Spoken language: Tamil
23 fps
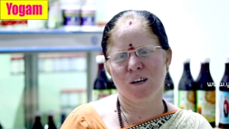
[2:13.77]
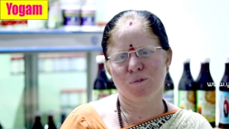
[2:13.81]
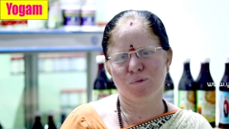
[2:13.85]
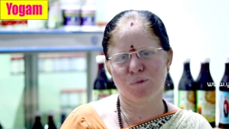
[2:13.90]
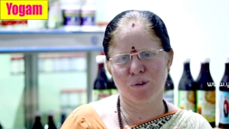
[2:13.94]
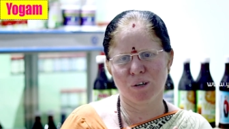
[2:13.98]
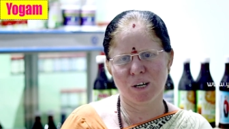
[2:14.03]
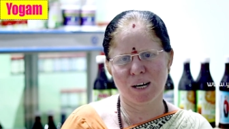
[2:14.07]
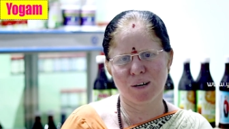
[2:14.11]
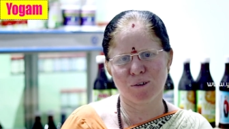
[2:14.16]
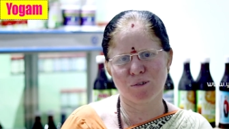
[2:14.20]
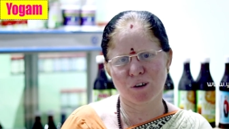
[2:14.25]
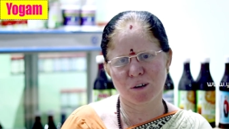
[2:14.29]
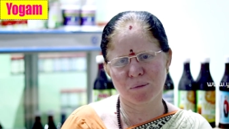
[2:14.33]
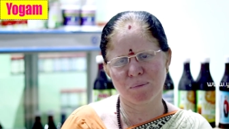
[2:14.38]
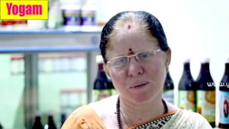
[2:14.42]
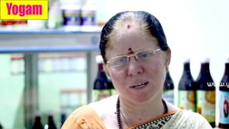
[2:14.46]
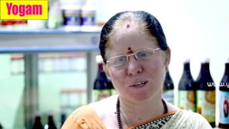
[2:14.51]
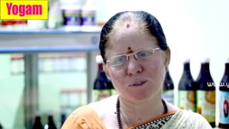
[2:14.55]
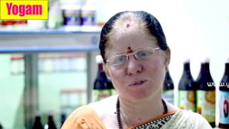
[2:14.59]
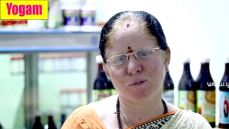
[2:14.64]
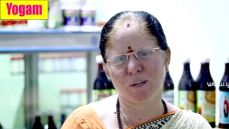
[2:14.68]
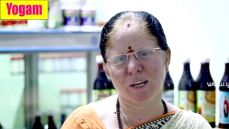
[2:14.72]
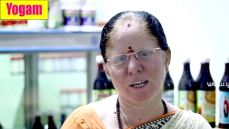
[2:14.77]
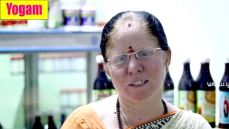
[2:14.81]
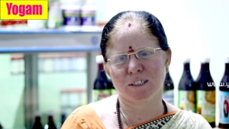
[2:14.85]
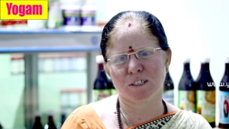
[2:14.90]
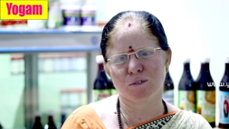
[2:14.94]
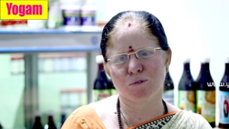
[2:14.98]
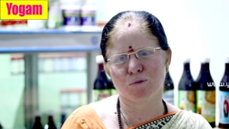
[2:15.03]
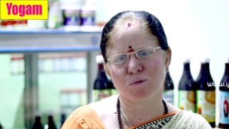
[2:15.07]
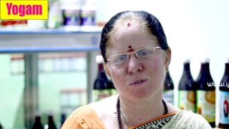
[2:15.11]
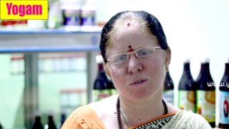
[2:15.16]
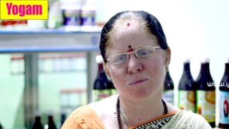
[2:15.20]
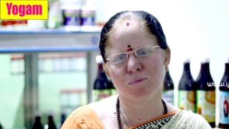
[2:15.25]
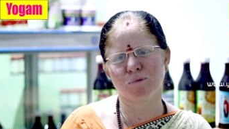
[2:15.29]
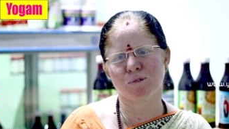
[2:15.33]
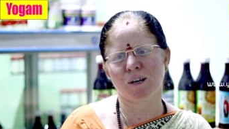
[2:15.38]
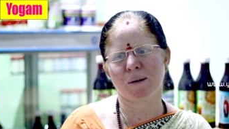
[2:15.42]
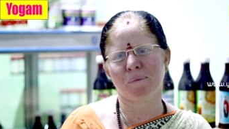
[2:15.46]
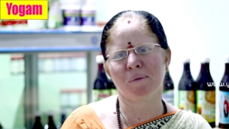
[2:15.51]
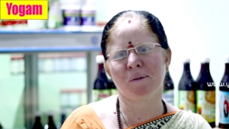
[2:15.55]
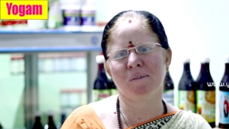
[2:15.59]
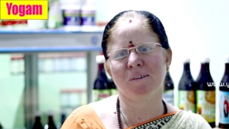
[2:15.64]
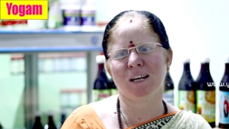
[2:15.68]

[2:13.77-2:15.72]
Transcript: ஃபுல்லாக உடம்புல இருக்கக்கூடிய அந்த சூடு பூராமே